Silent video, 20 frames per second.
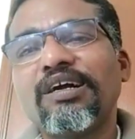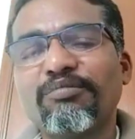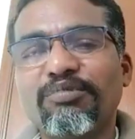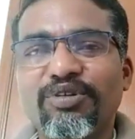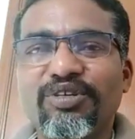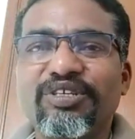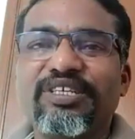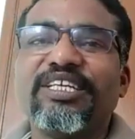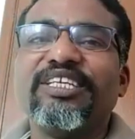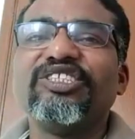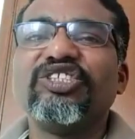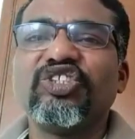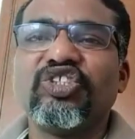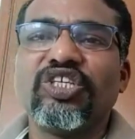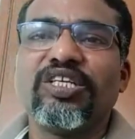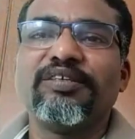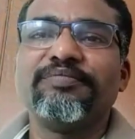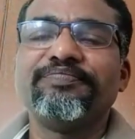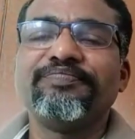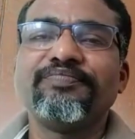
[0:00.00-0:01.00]
அப்புறம் நெஞ்சு
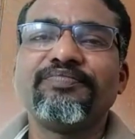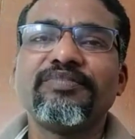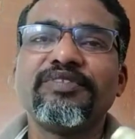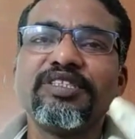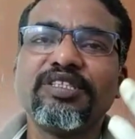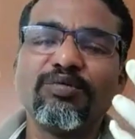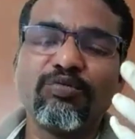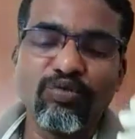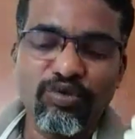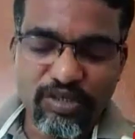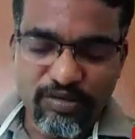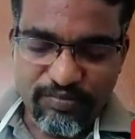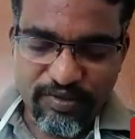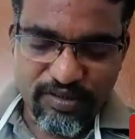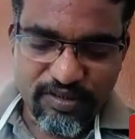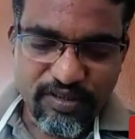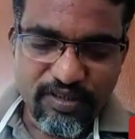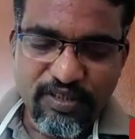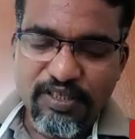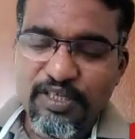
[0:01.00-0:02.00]
சளி இந்த மூணை
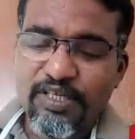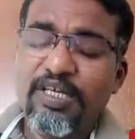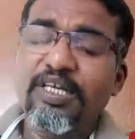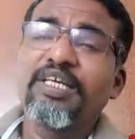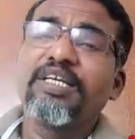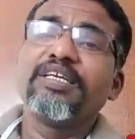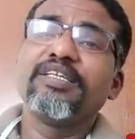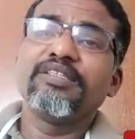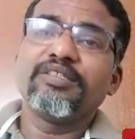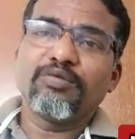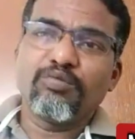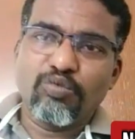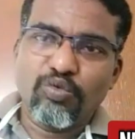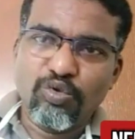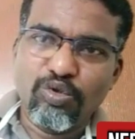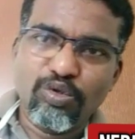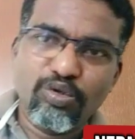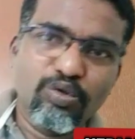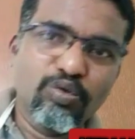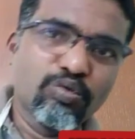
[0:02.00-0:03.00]
பற்றி இந்த
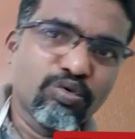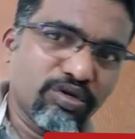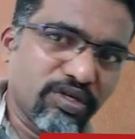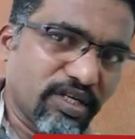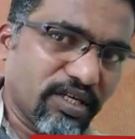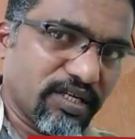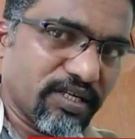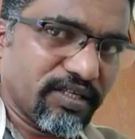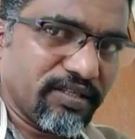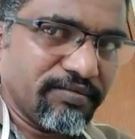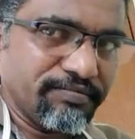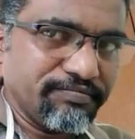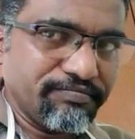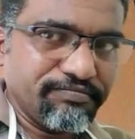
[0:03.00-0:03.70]
மூணுக்கும் உண்டான